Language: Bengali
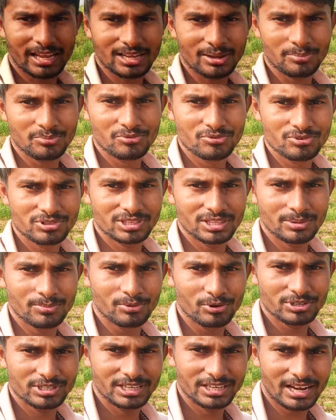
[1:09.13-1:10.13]
একটা মূর্তি
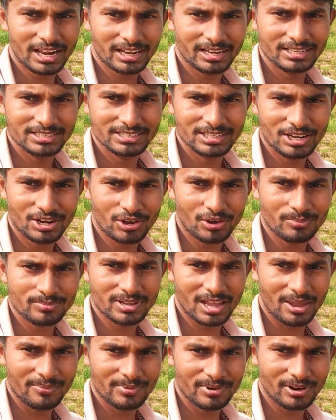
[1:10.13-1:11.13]
বসিয়ে রাখলে যেরকম
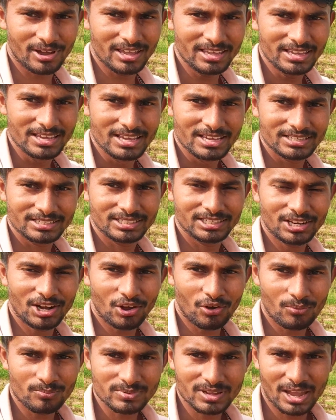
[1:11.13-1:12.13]
টাইপের হয়
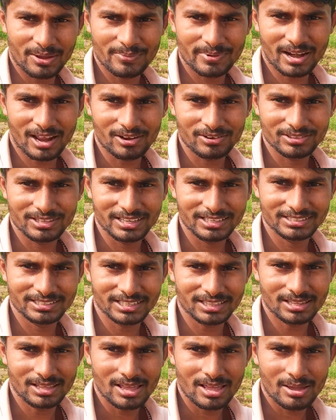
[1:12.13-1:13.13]
সেরকম টাইপের আলো
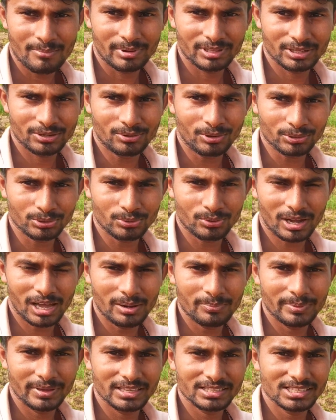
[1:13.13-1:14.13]
দেখছেন মানে গতকাল
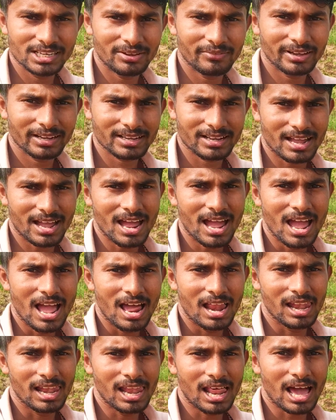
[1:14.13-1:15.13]
পেয়েছিলাম একটা
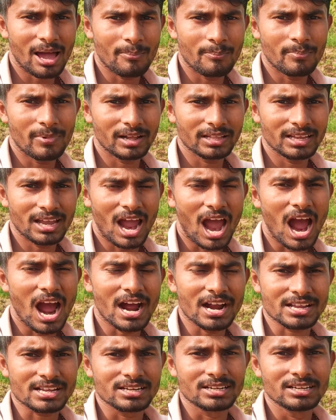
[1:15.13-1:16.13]
লাভ মানে
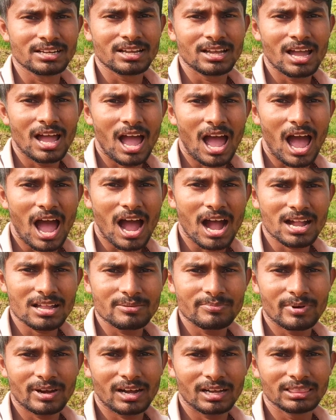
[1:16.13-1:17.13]
হাট হাট
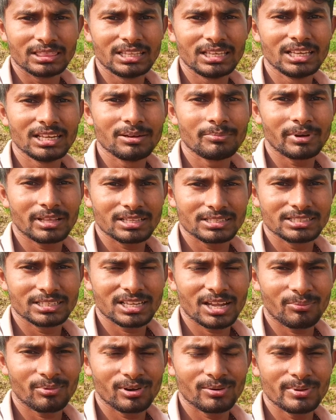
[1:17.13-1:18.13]
বা দিল মানে
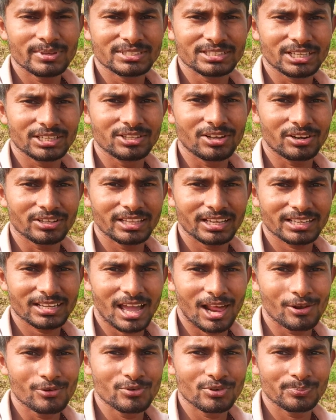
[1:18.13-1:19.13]
যেটা বলবেন সেই ধরনের একটা
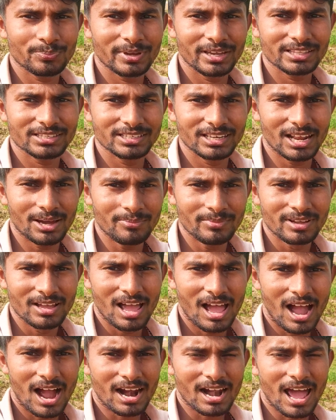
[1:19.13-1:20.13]
আলু পেয়েছিলাম
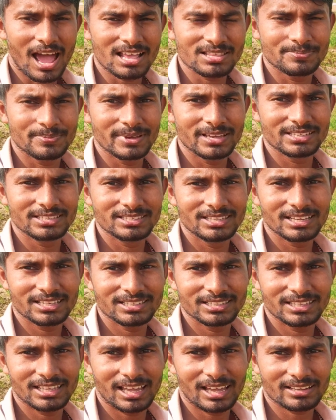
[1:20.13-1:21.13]
আর আজ পেয়েছি
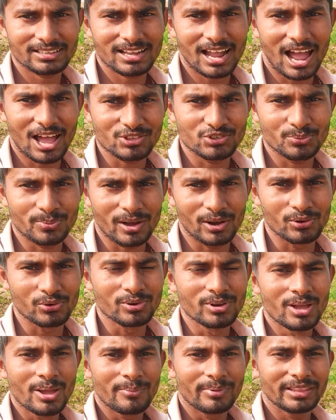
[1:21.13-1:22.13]
দেখছেন একটা আজব আলু
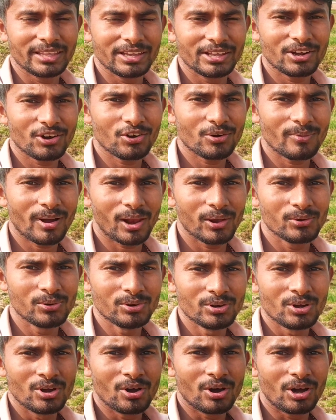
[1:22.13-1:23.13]
মানে এরকম আলু
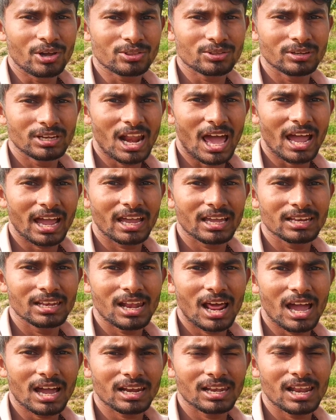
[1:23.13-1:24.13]
হয়তো লাখ
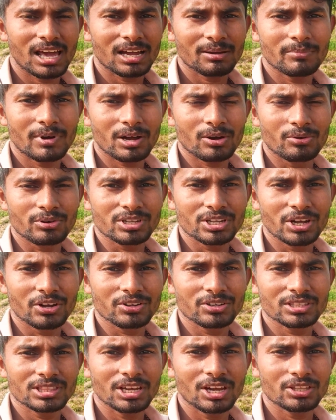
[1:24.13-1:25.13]
লাখ লাখ বা কোটি
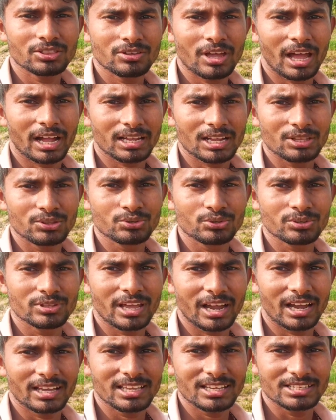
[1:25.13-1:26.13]
কোটিতে হয়তো একটা দুটো
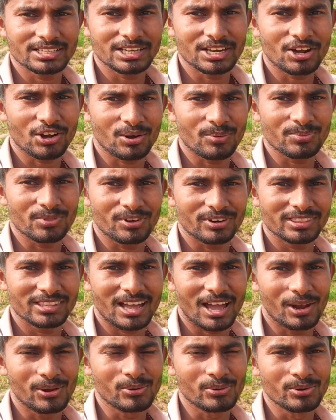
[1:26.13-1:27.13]
দেখা যায় সেরকম
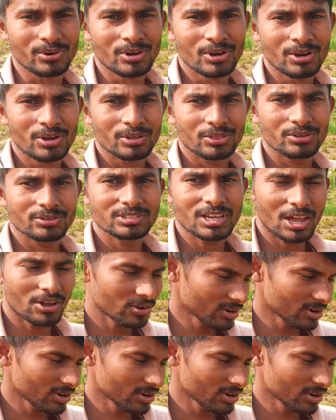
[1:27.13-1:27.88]
ধরনের আলু তো যাই